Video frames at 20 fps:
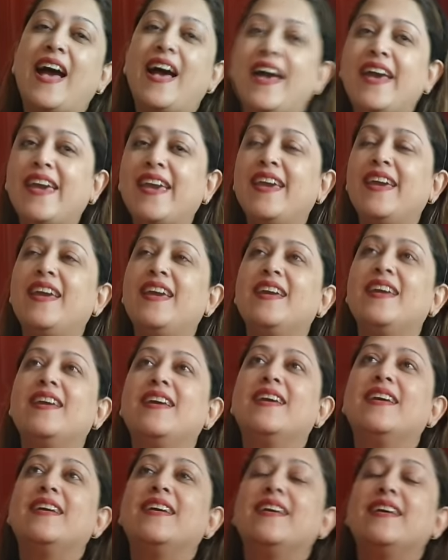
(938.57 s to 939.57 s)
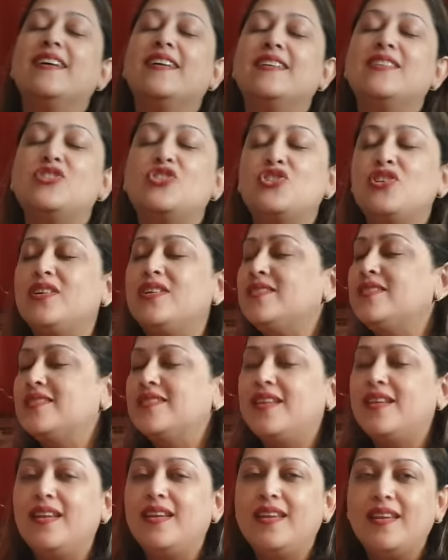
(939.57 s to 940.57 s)
आई
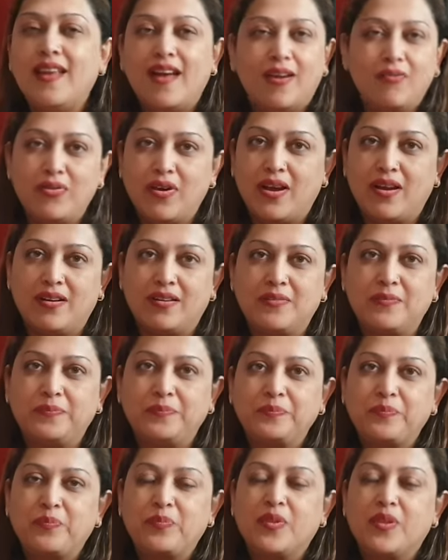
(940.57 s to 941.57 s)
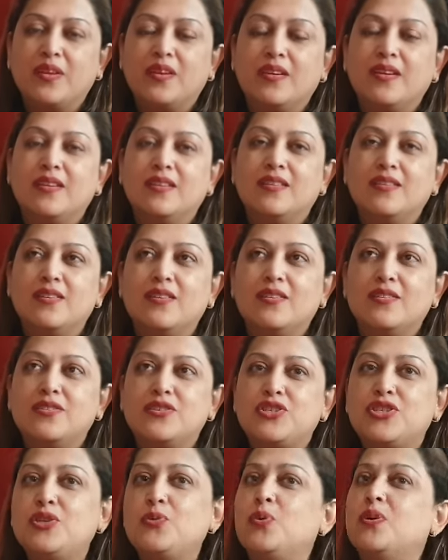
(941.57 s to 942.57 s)
जस्ट लव हर
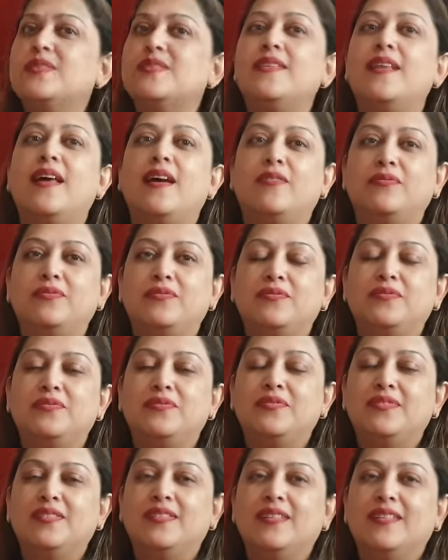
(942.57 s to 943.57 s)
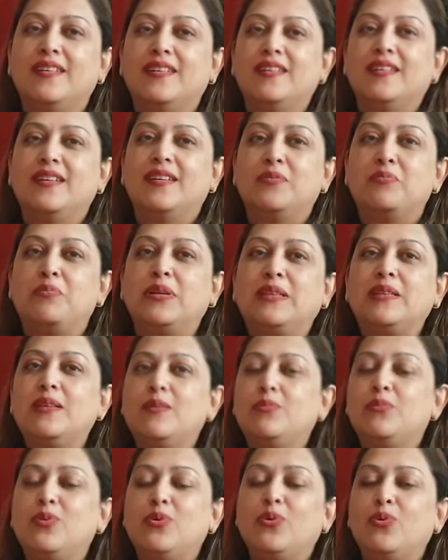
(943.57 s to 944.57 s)
शी वॉज़ लव
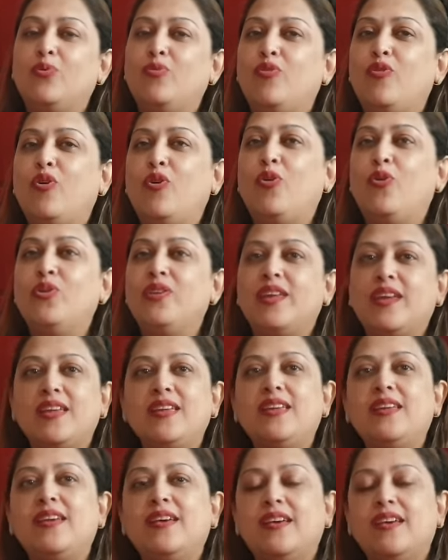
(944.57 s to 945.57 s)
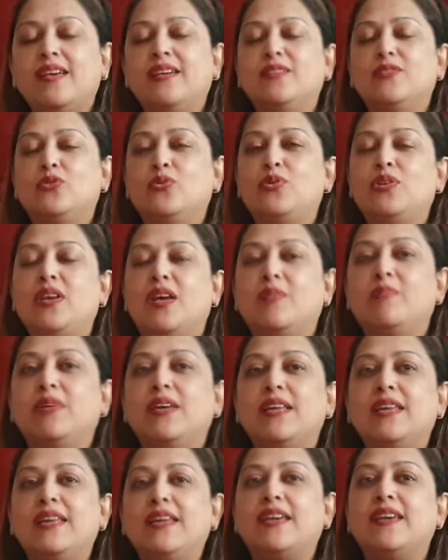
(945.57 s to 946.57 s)
मतलब वो नहीं है दुनिया में
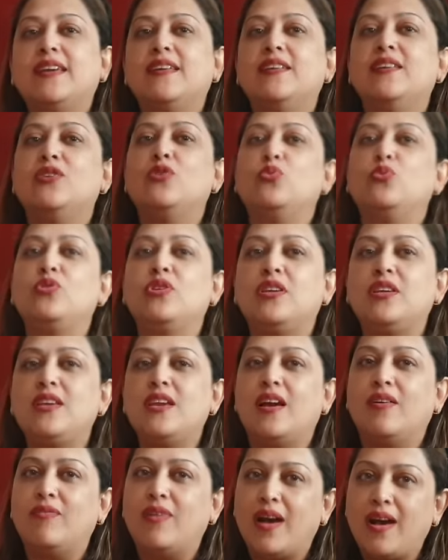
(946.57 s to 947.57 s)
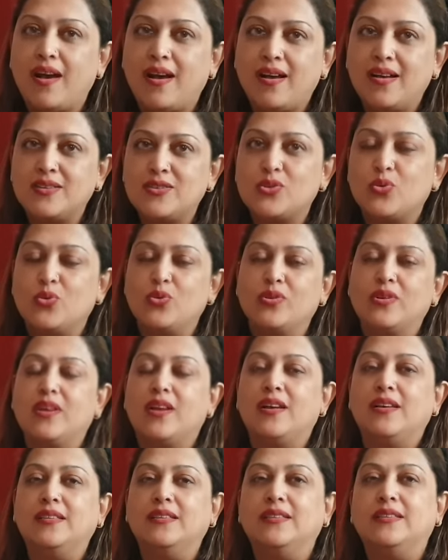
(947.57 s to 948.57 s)
लेकिन उनकी आवाज़ उनका
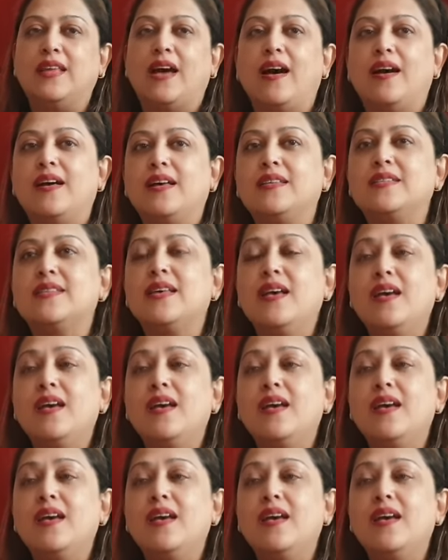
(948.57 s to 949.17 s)
अंदाज़